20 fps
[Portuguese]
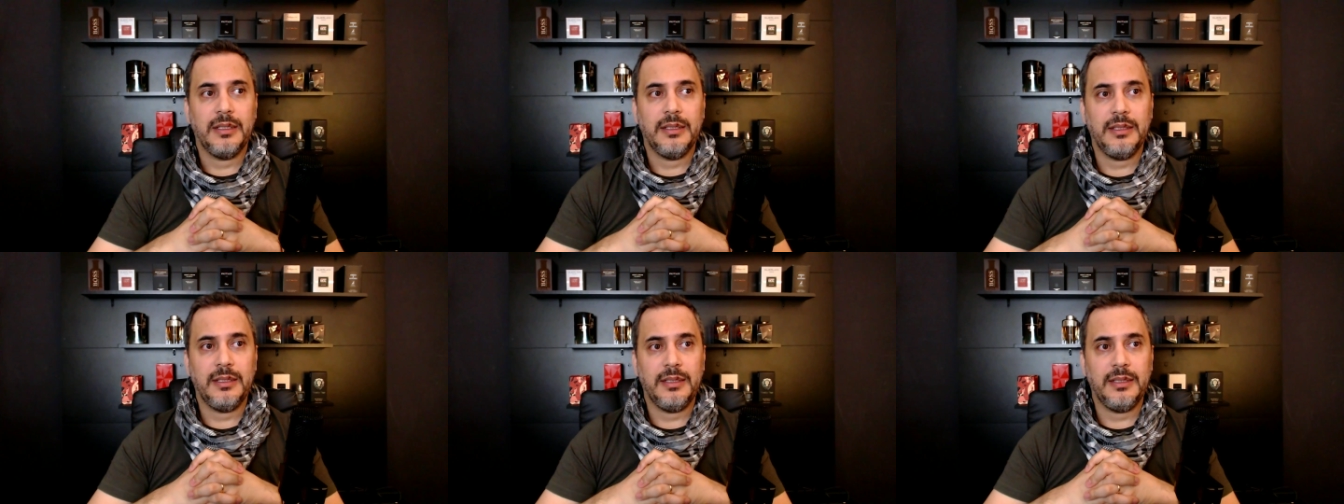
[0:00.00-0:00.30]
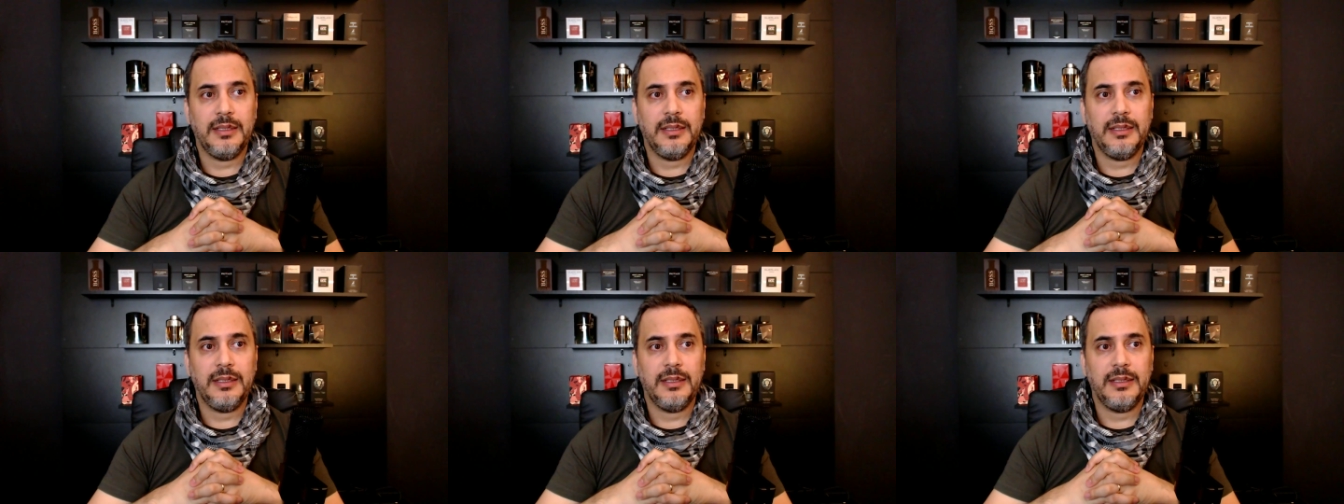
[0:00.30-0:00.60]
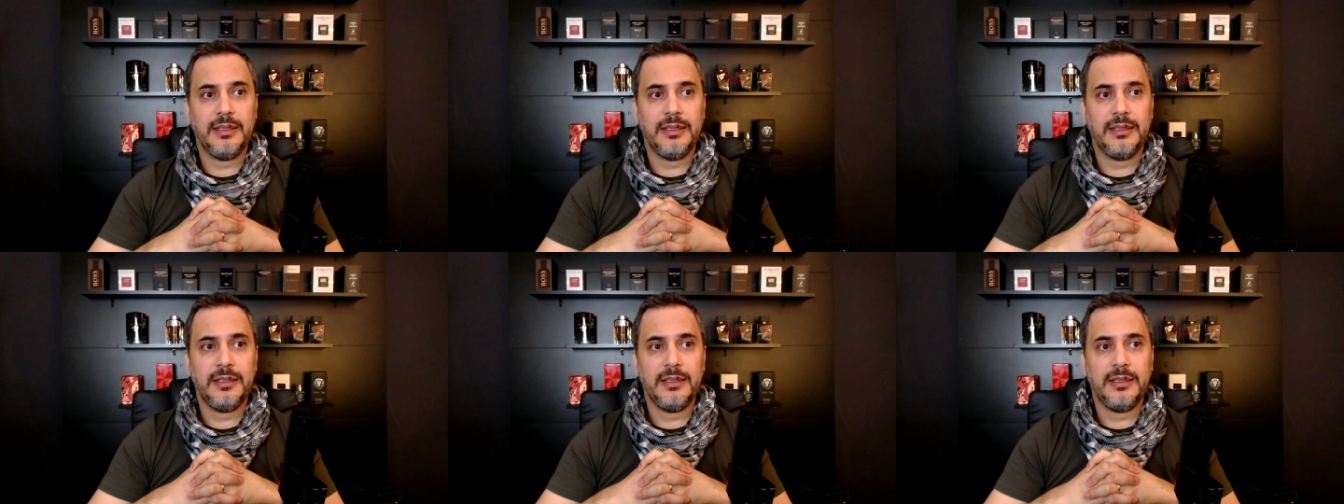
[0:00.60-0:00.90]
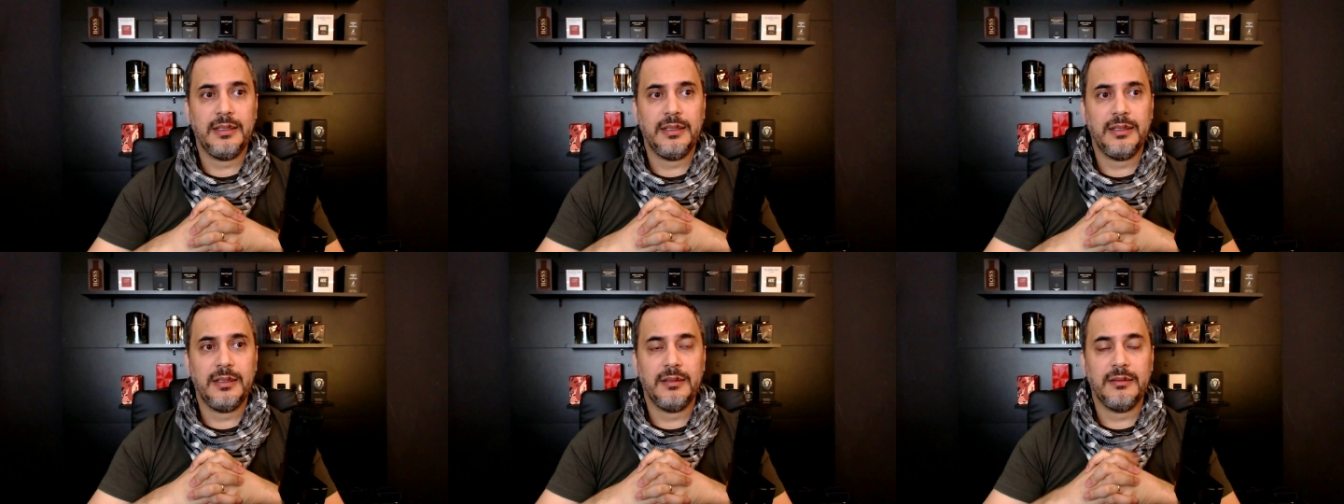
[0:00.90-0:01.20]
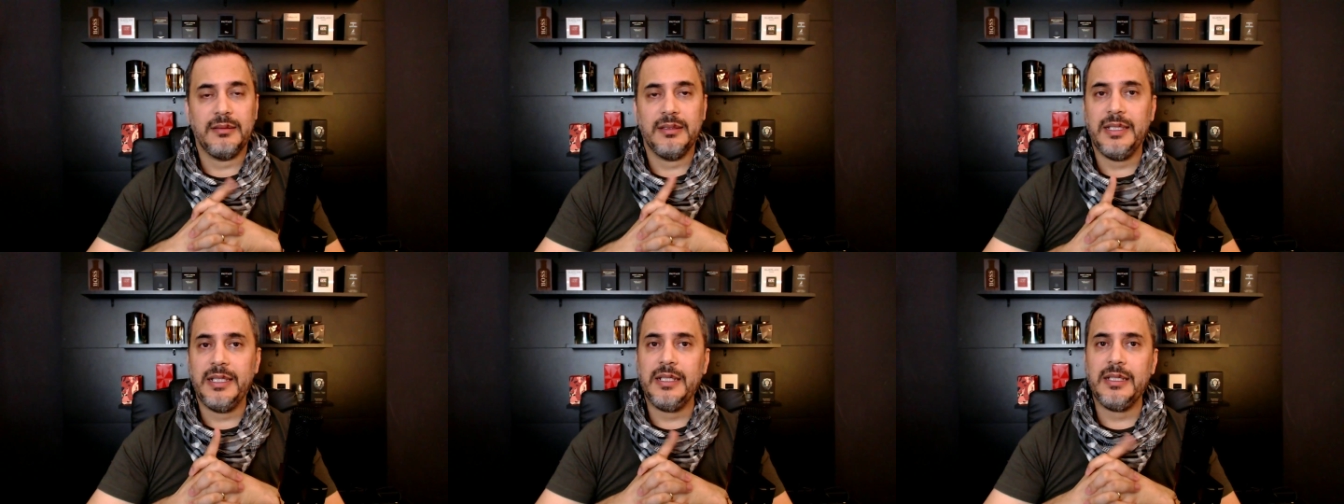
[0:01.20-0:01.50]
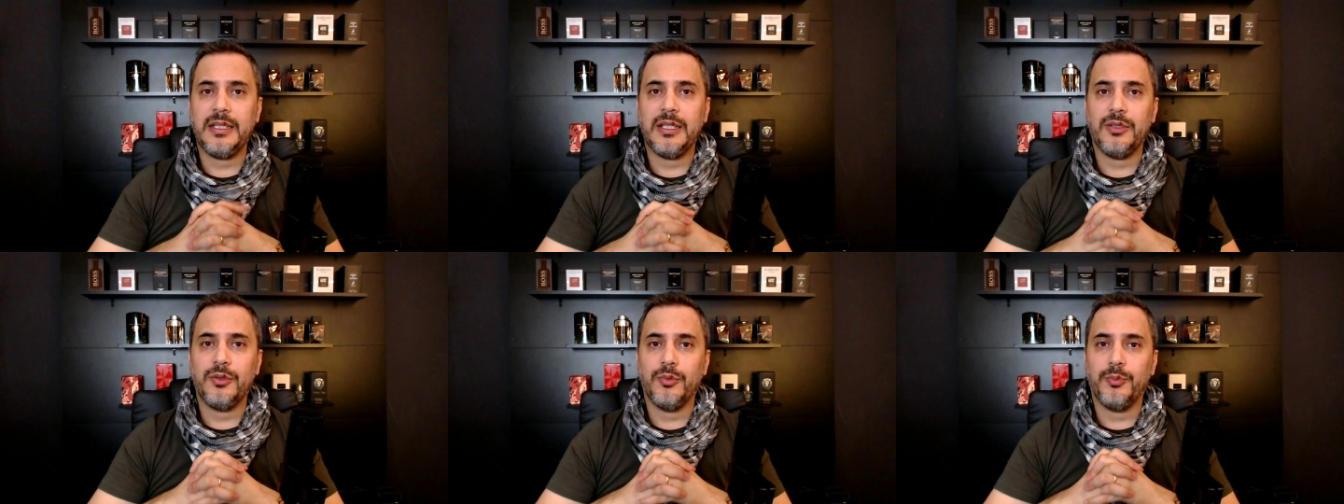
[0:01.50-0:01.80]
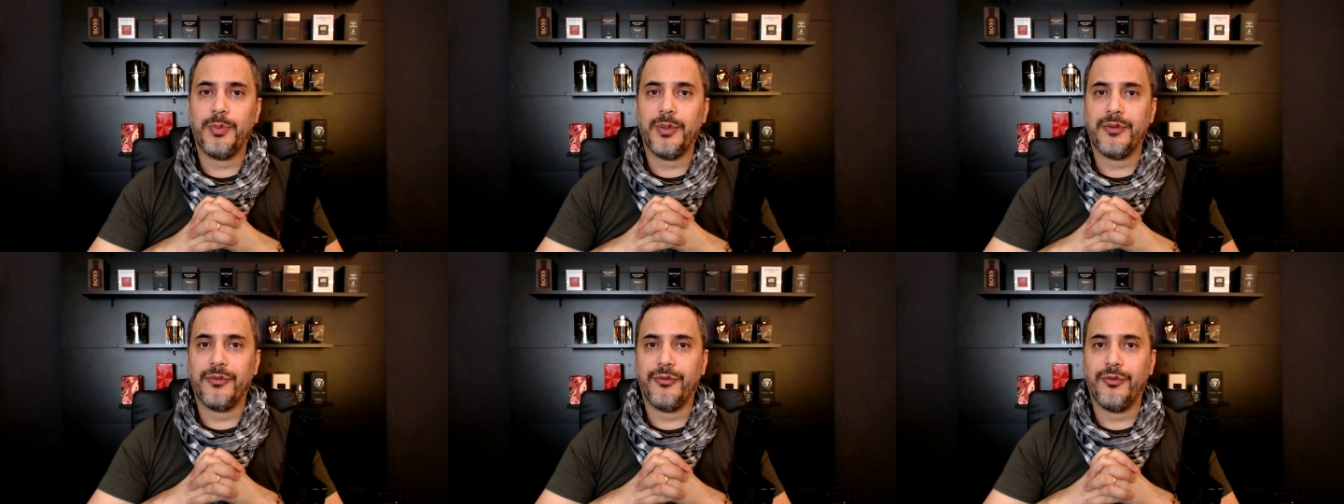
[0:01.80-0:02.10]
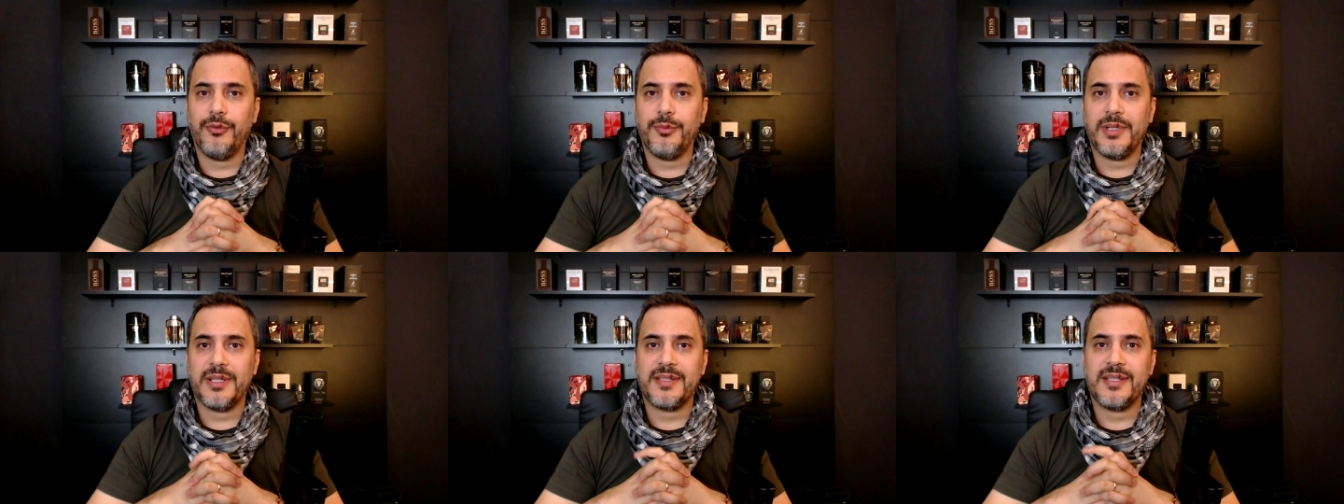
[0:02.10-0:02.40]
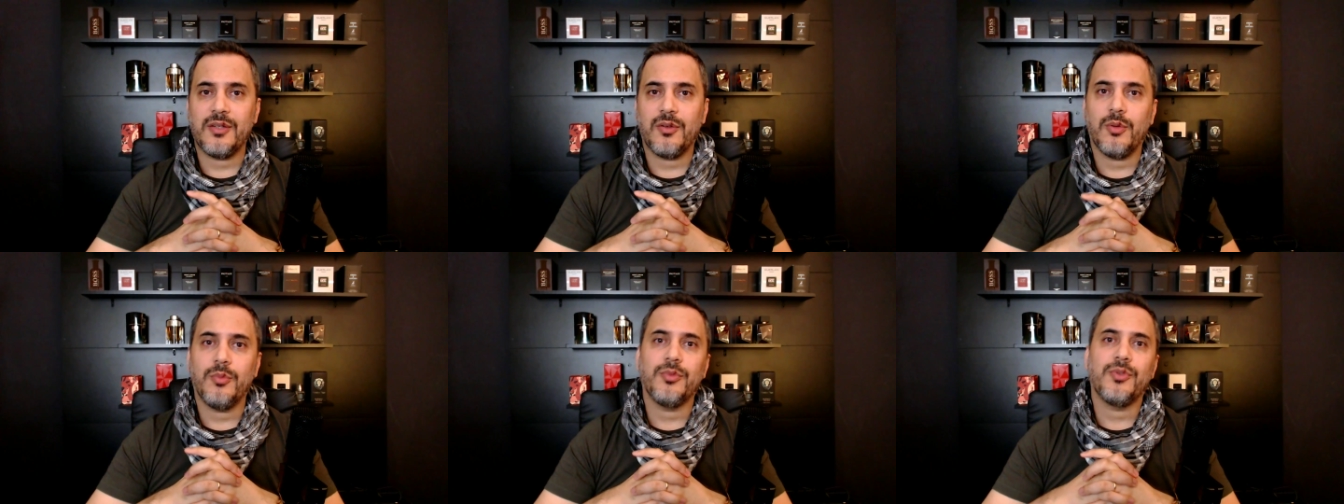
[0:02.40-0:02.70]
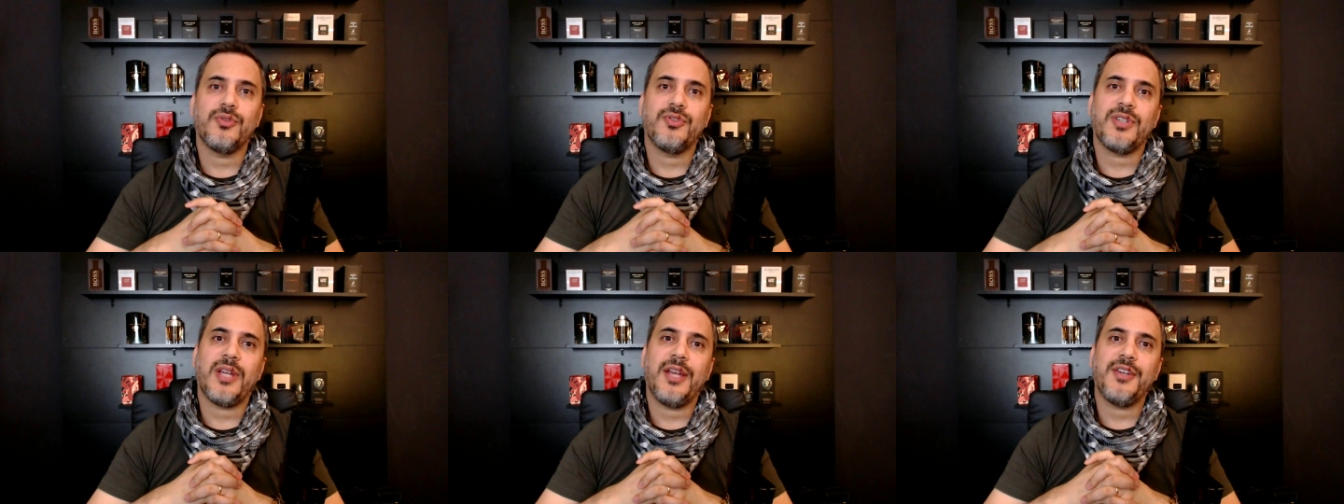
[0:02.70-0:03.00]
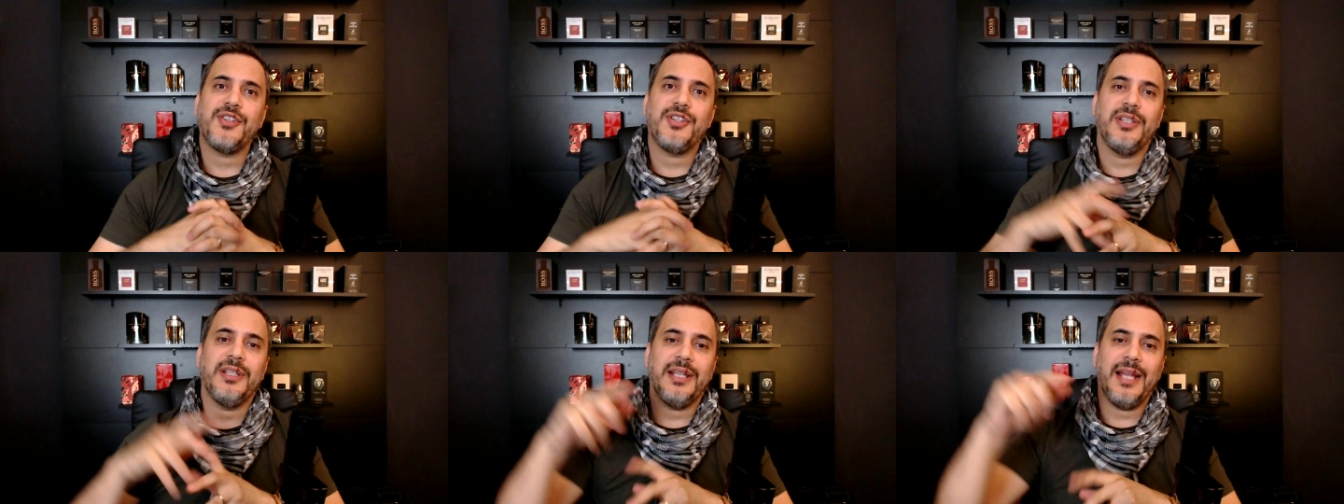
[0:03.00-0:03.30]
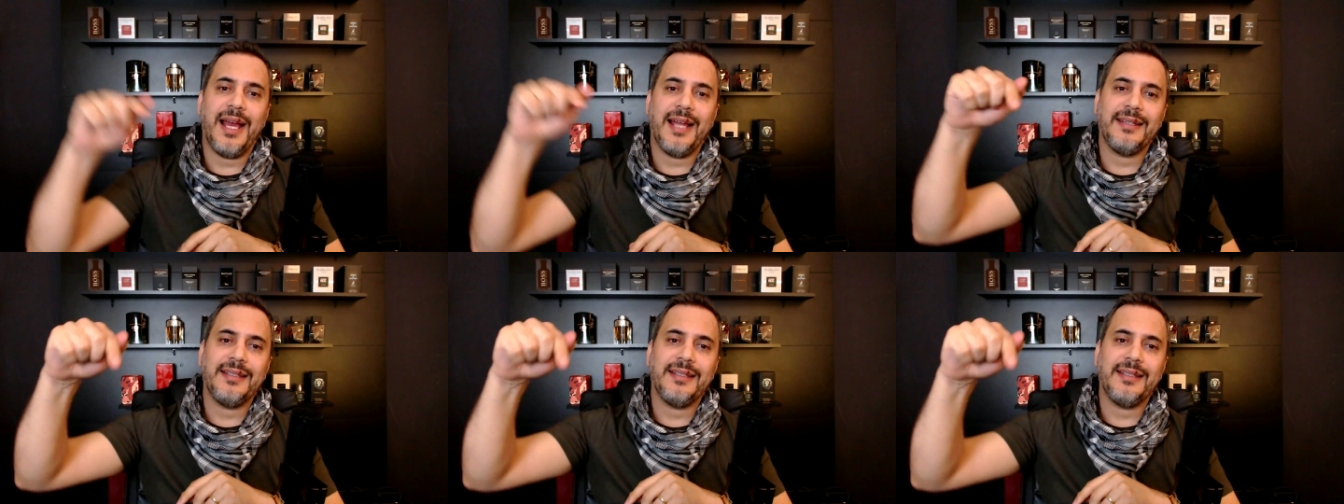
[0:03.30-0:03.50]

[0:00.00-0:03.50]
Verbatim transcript: E link do perfume, assim como do site, na